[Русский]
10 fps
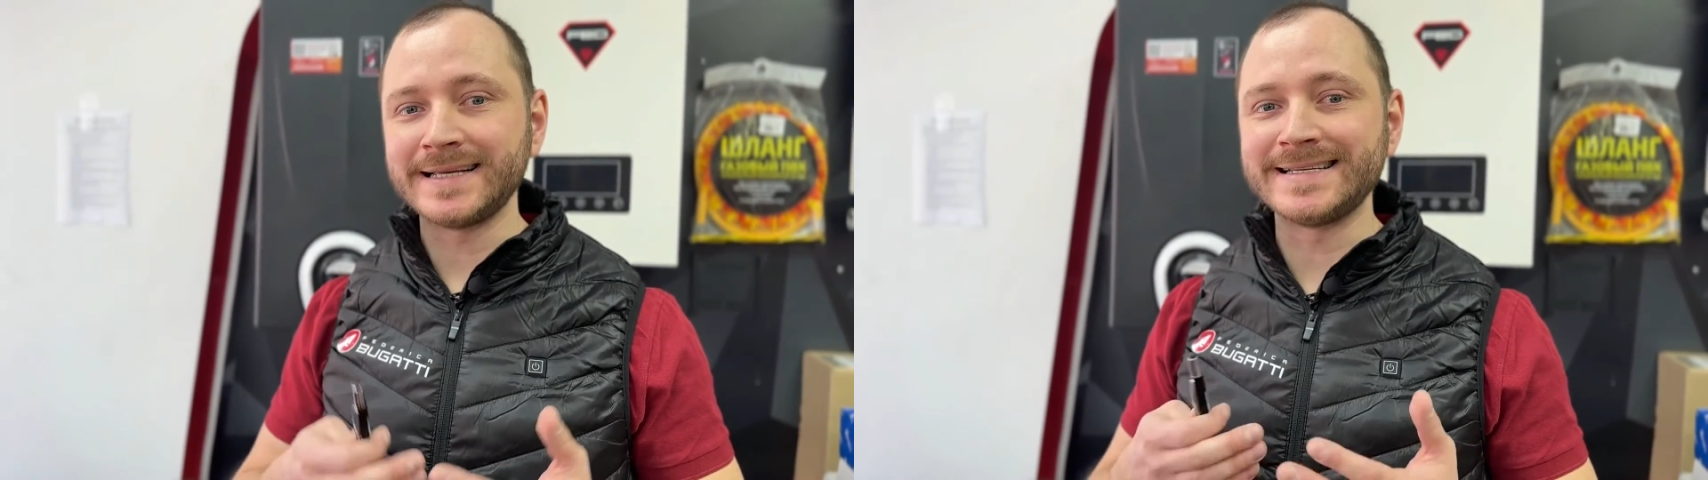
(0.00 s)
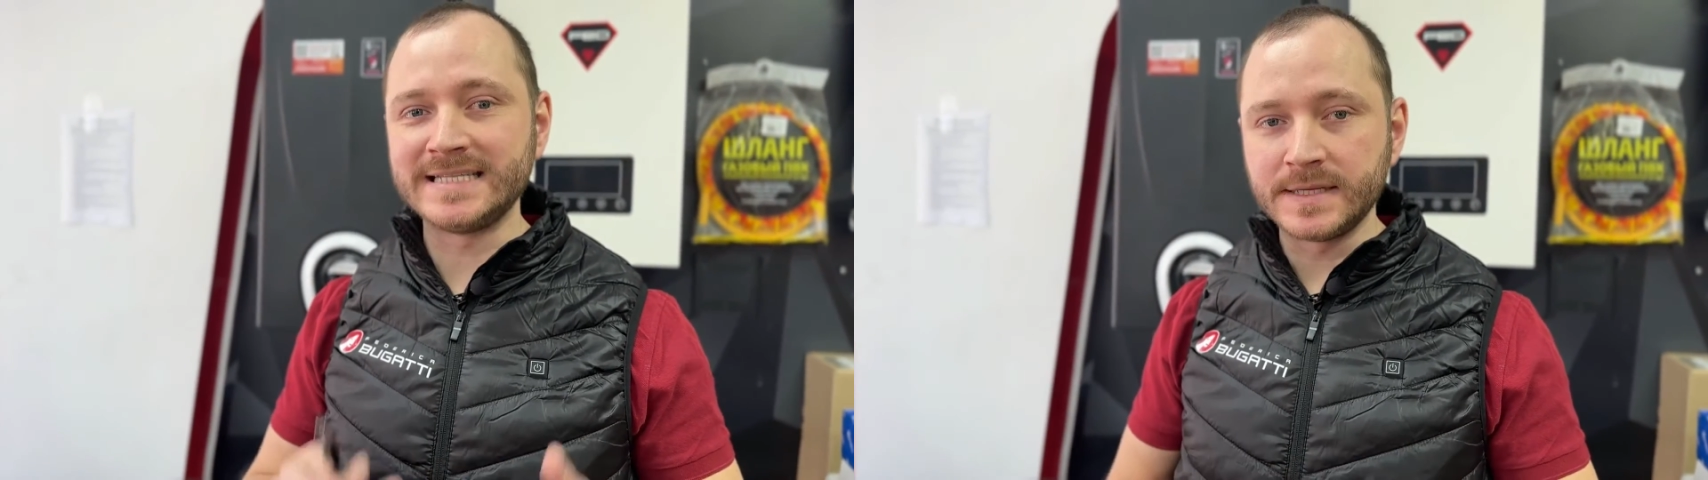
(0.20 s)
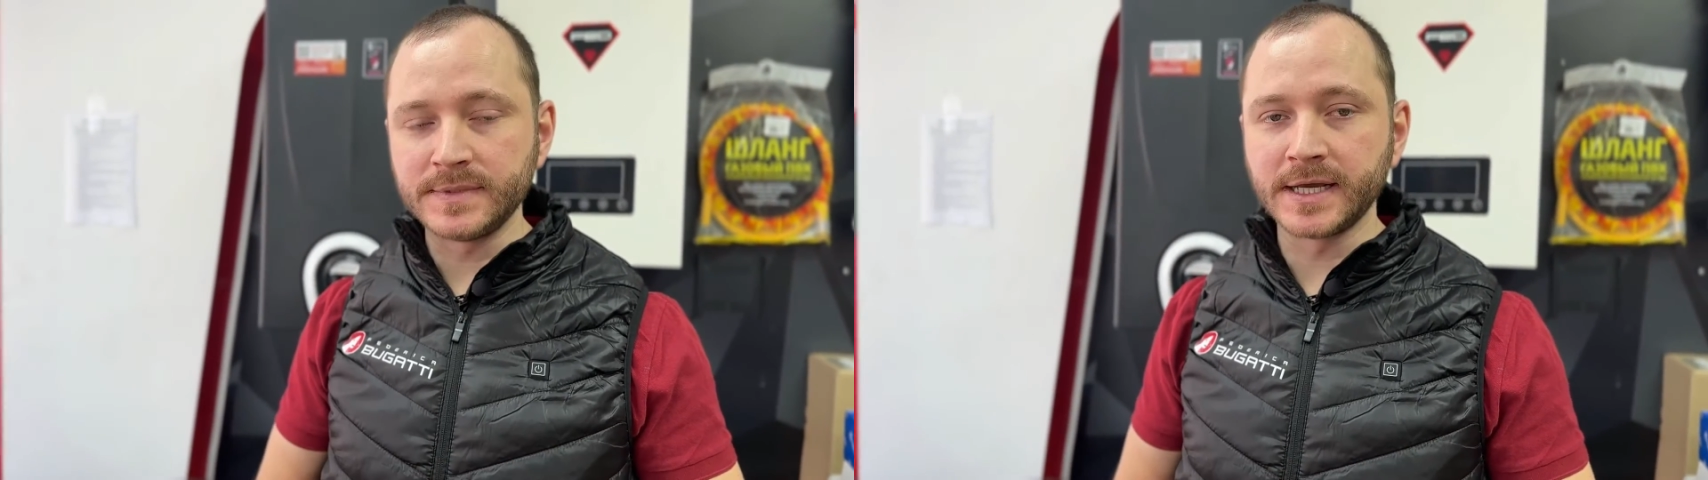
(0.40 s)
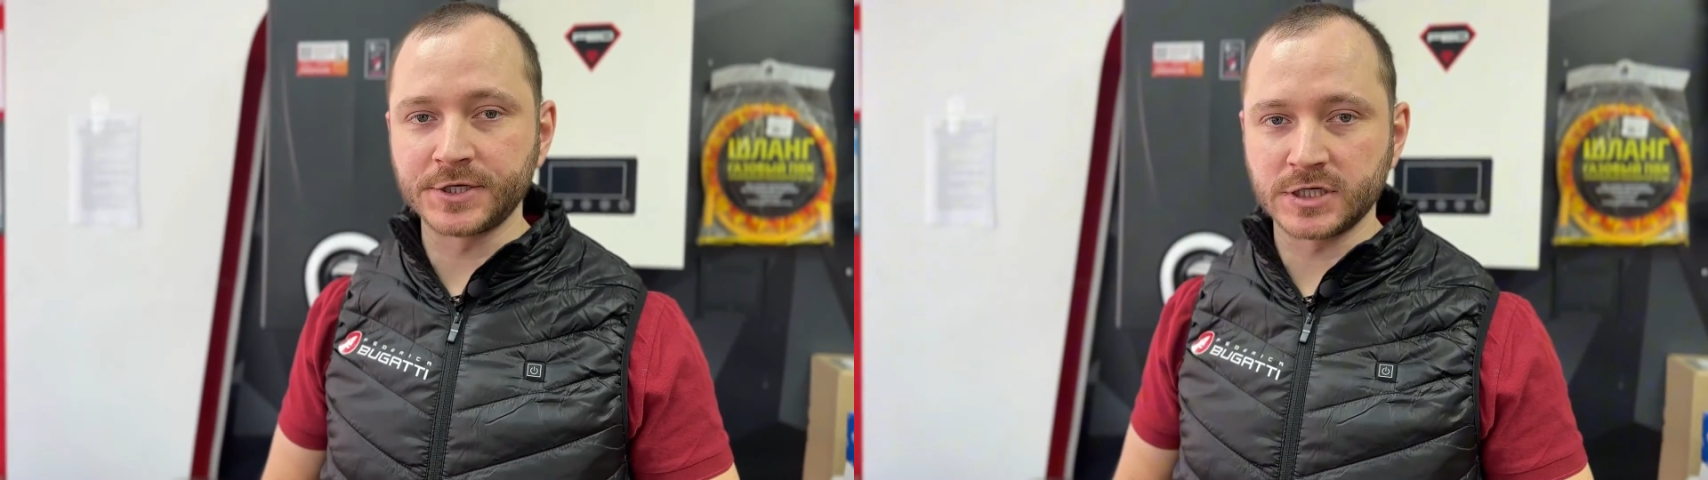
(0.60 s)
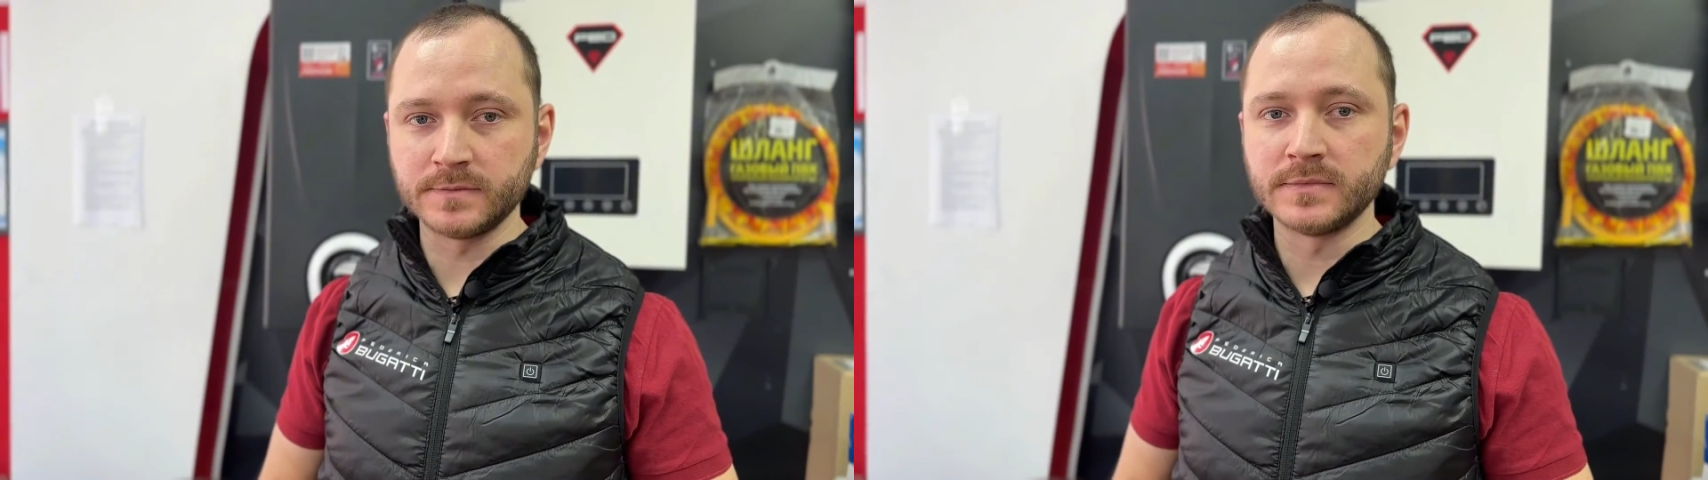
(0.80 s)
зимний
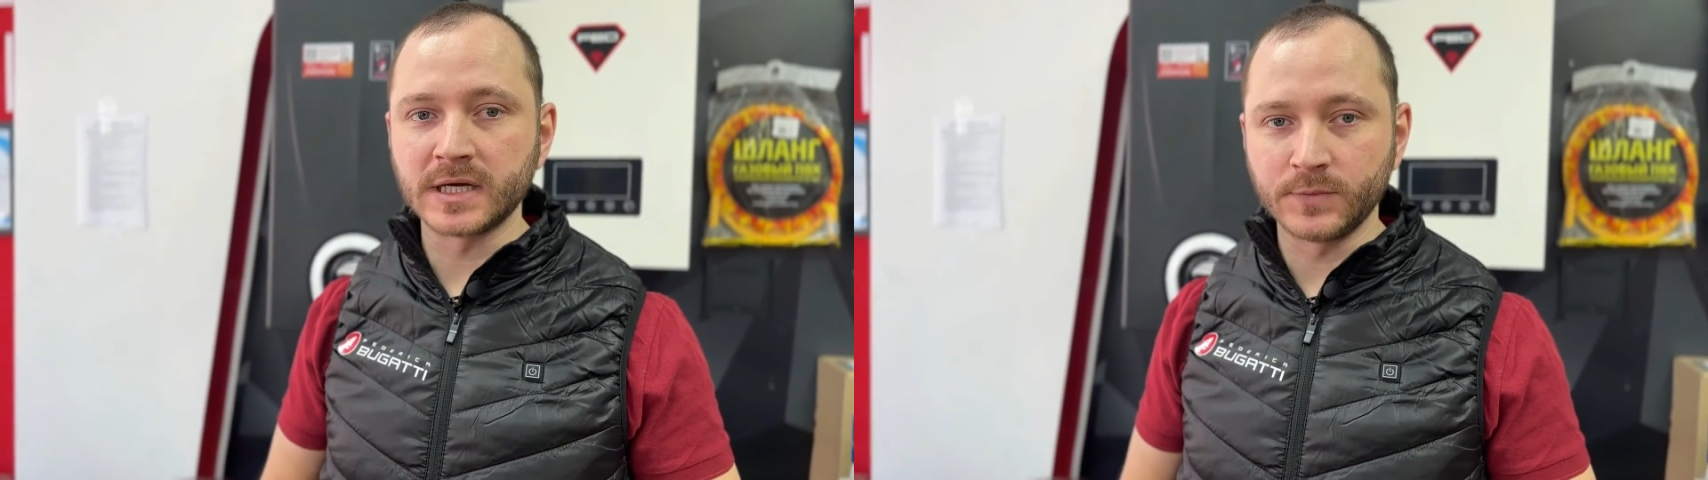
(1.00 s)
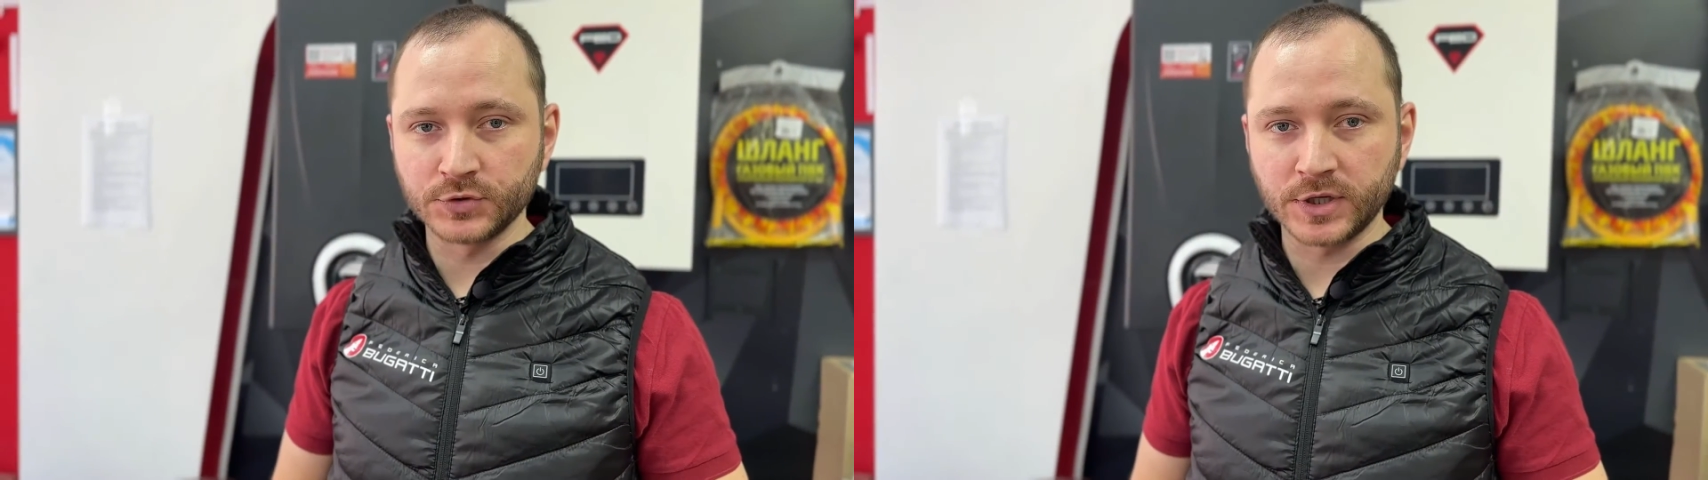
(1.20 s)
режим работы